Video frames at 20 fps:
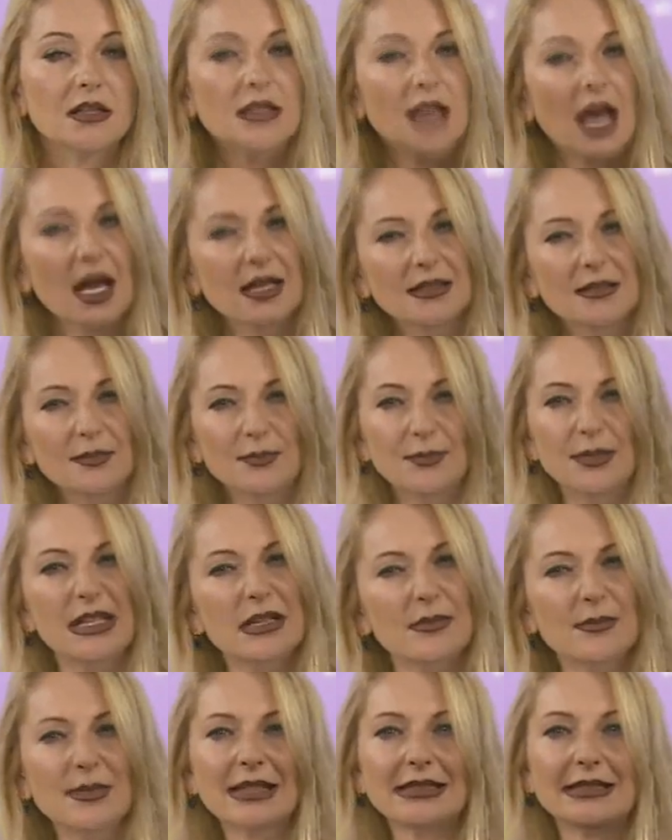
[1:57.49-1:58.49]
kendi
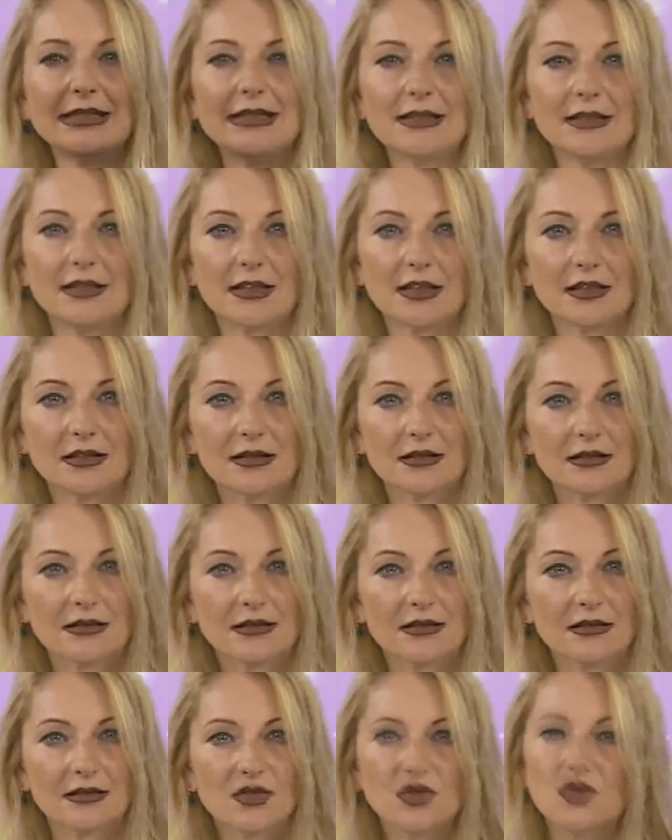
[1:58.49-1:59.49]
bilmediğini
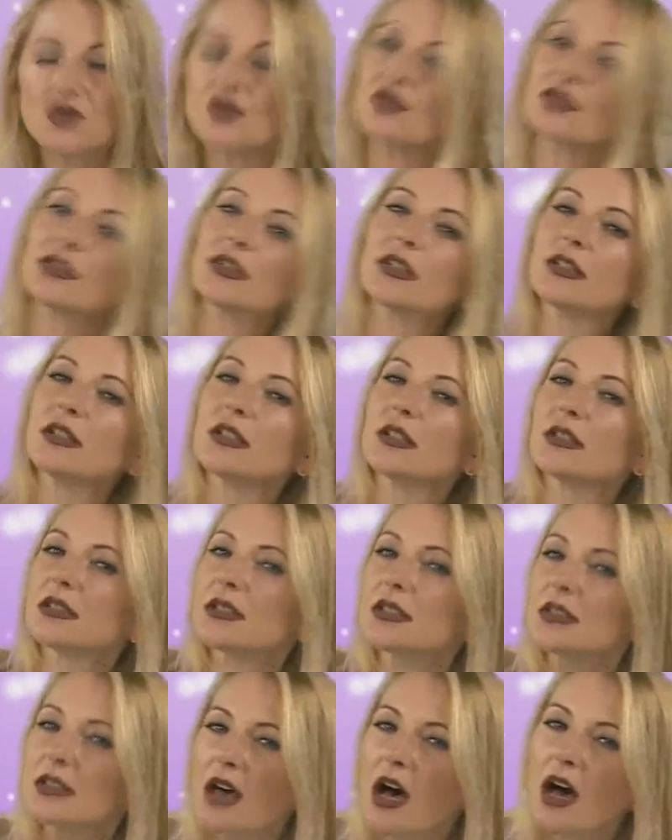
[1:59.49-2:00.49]
çocuklarına
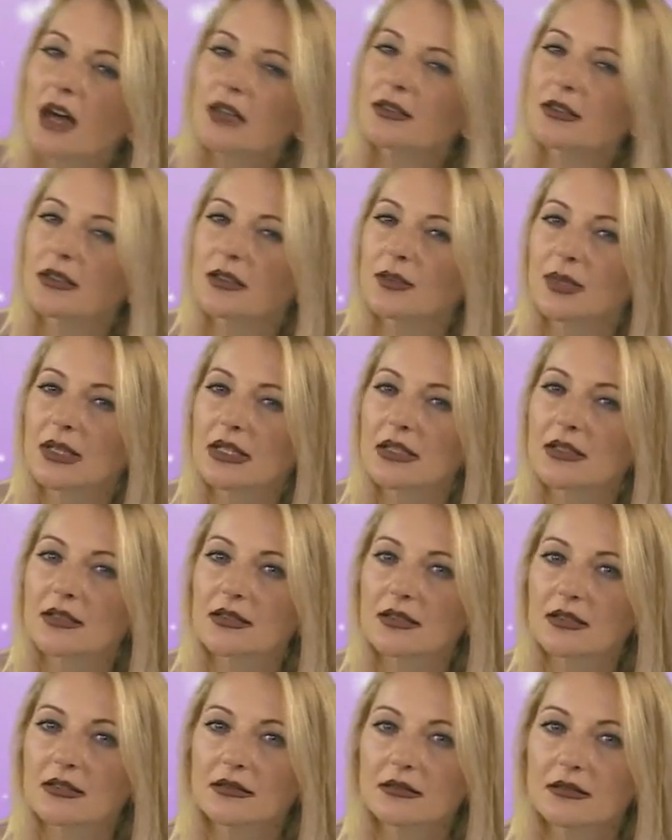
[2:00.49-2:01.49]
nasıl
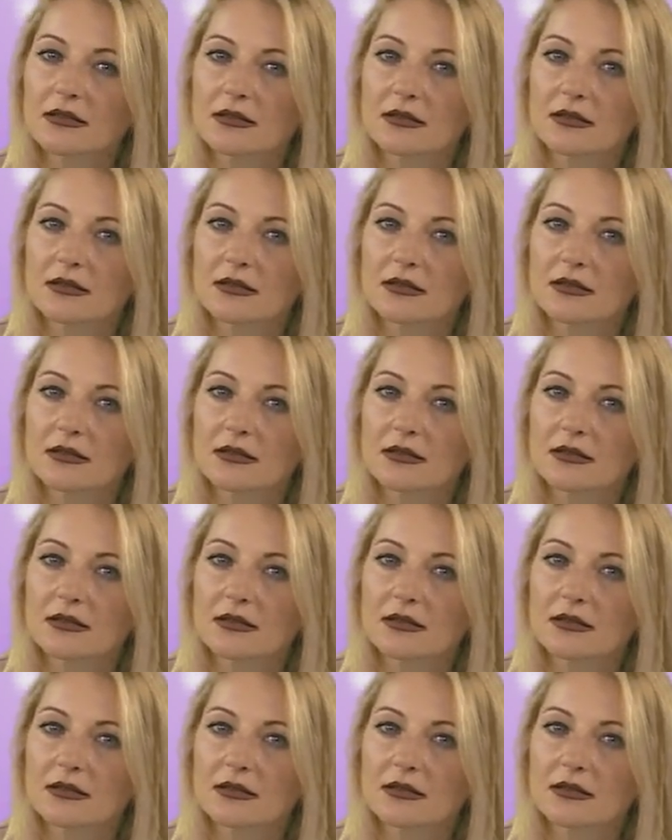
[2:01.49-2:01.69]
aktarabilirsin?